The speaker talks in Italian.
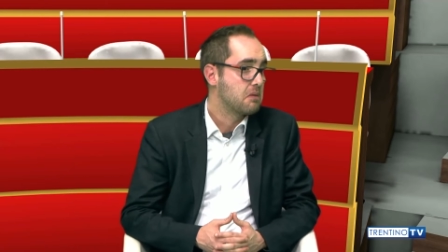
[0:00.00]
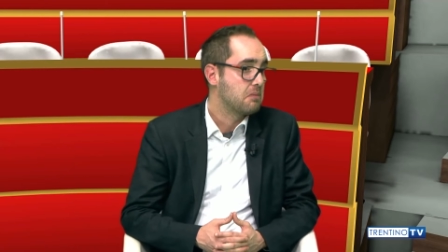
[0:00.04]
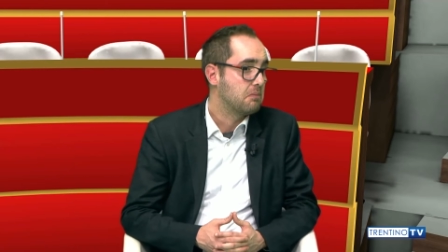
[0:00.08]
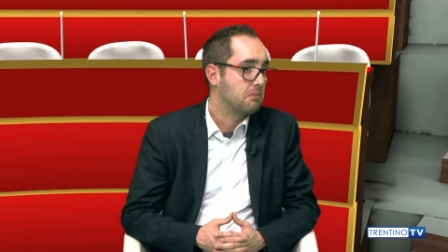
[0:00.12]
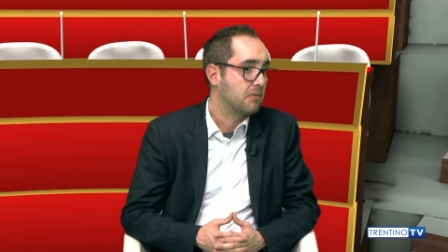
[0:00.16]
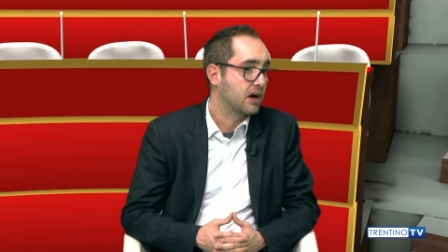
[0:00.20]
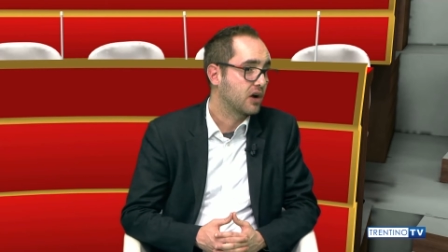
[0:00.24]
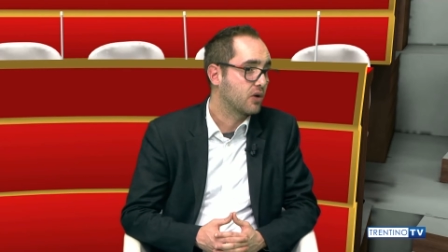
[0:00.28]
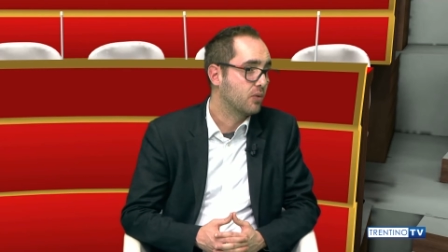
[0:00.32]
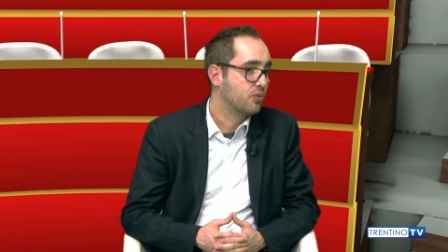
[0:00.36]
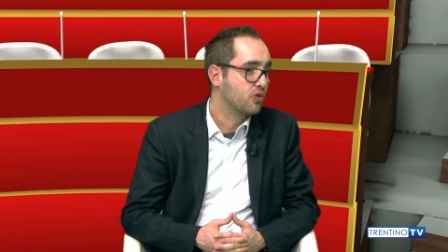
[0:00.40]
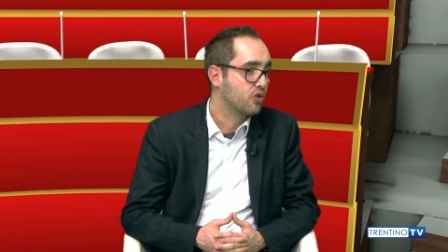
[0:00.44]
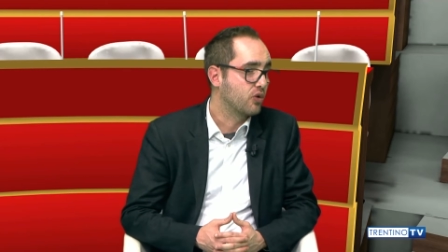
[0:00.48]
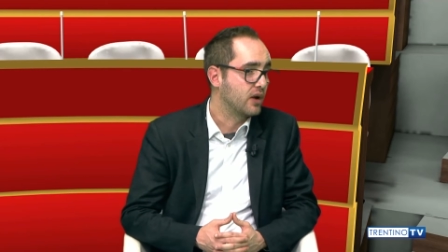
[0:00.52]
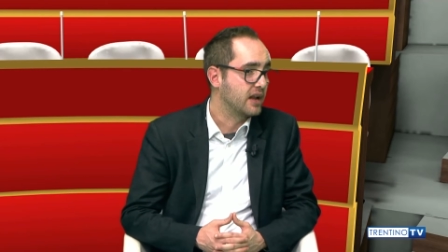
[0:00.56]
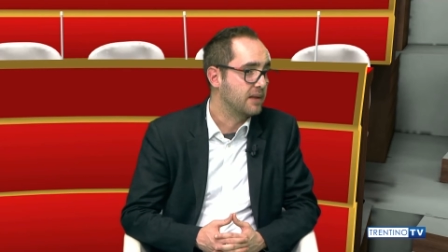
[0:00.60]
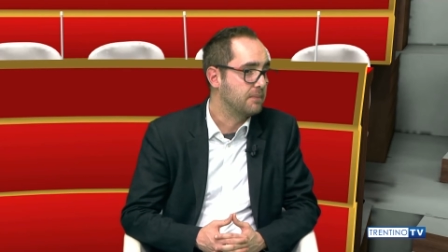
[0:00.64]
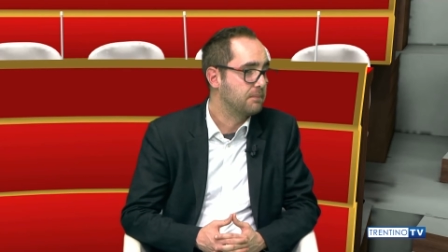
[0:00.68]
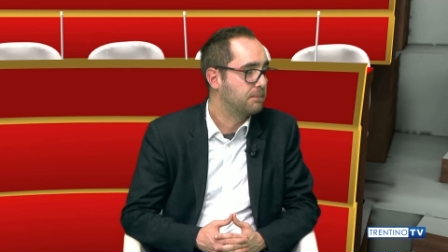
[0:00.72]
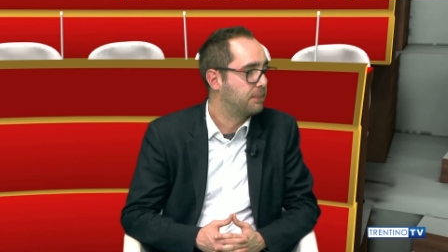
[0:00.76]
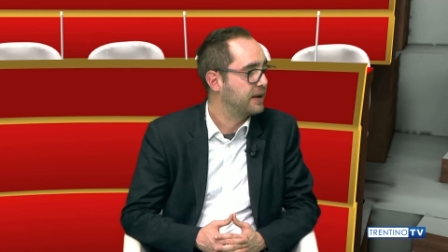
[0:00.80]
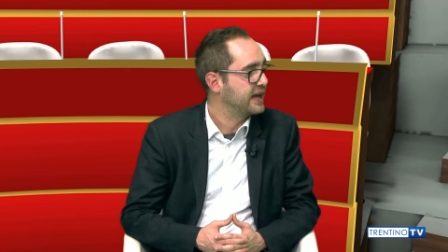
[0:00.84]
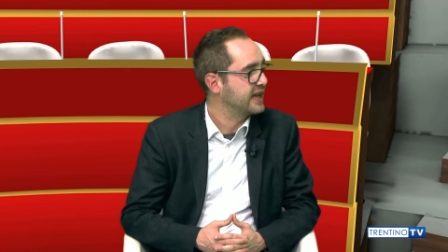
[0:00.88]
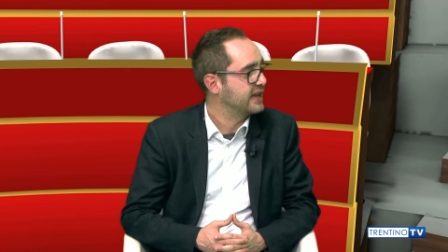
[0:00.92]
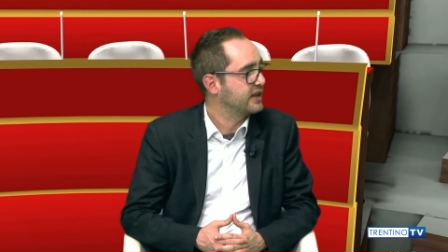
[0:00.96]
ma comunque
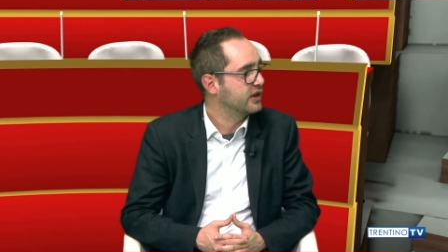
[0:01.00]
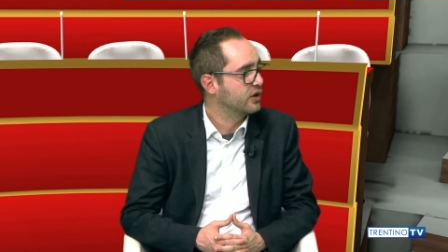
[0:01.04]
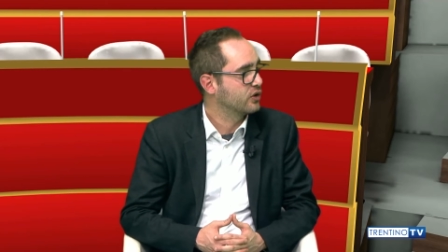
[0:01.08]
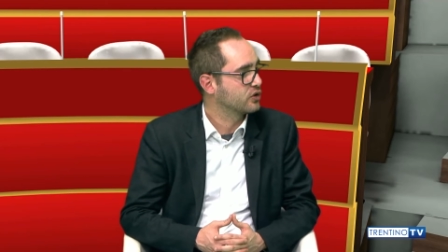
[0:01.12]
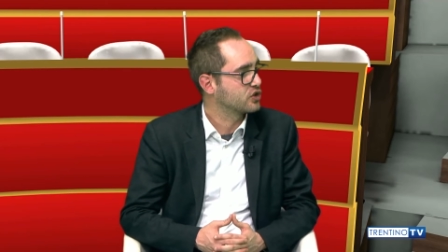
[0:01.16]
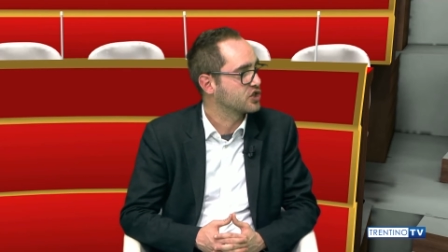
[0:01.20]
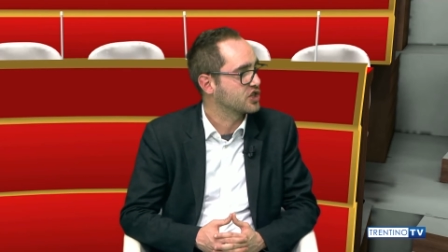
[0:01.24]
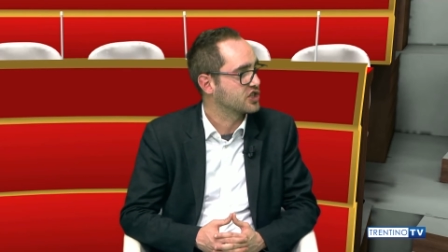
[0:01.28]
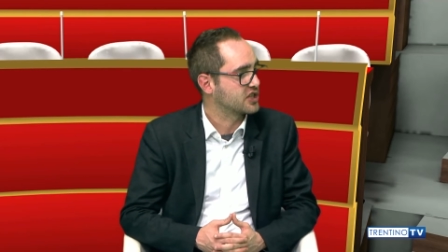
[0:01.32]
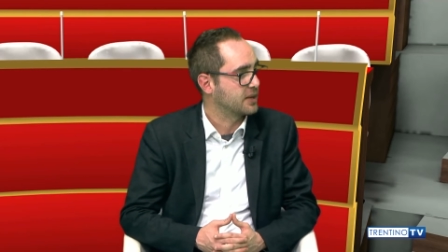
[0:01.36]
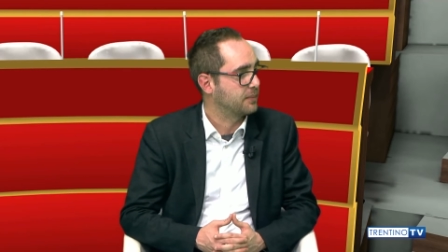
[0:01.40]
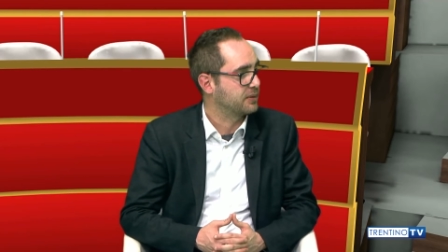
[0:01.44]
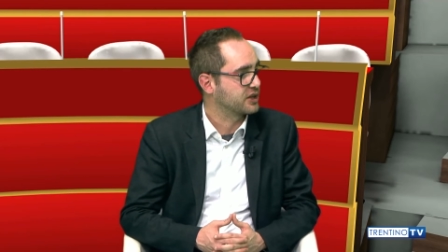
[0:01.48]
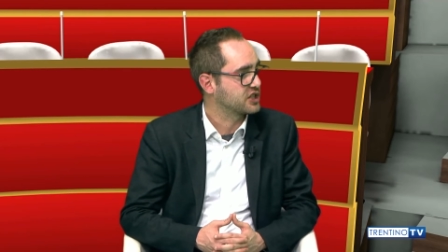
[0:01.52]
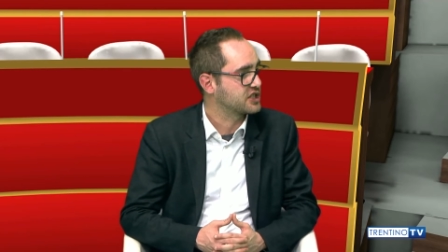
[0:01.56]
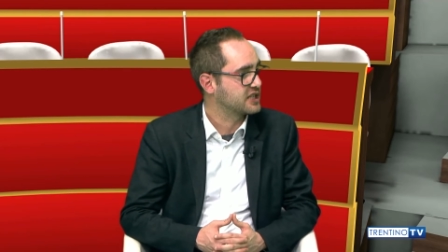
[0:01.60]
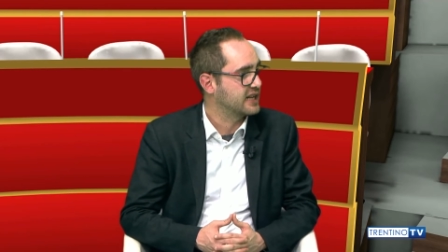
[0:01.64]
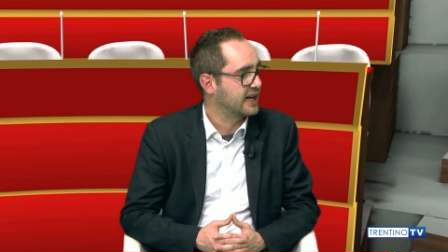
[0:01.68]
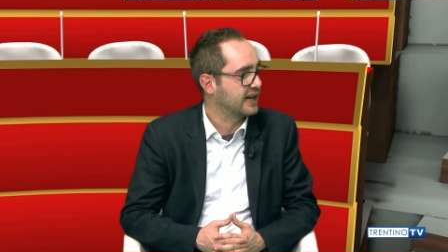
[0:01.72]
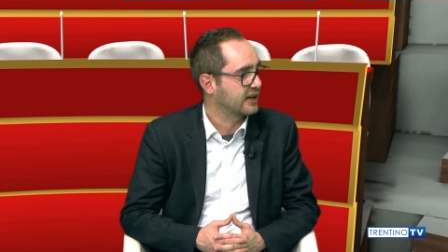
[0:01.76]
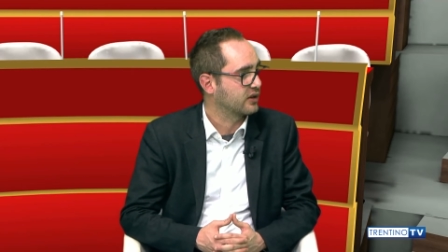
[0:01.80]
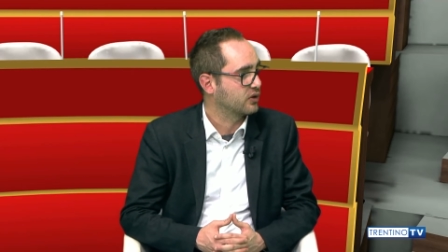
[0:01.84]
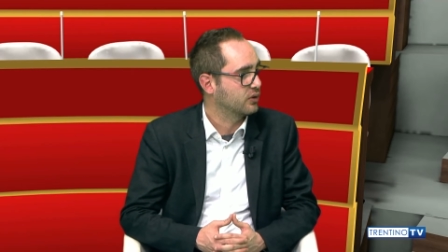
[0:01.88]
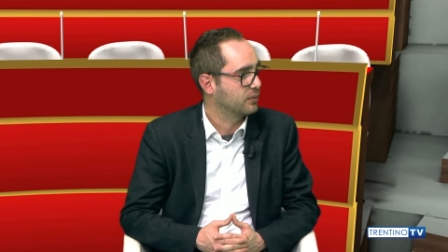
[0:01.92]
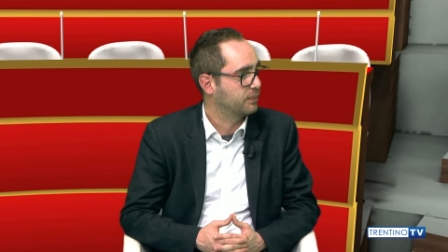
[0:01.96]
l'impegno c'è sempre
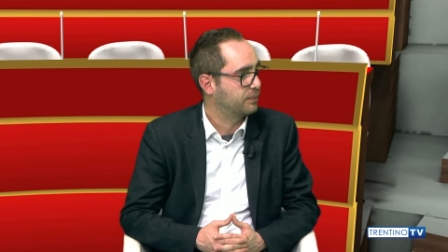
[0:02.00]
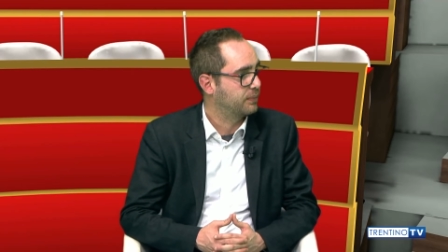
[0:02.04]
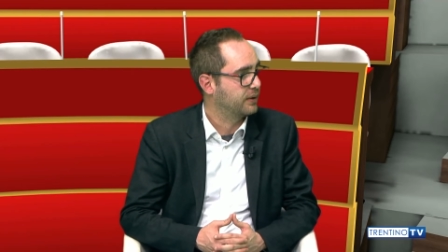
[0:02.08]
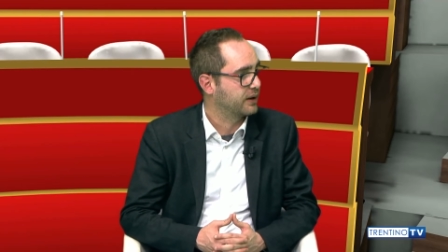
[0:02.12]
stato,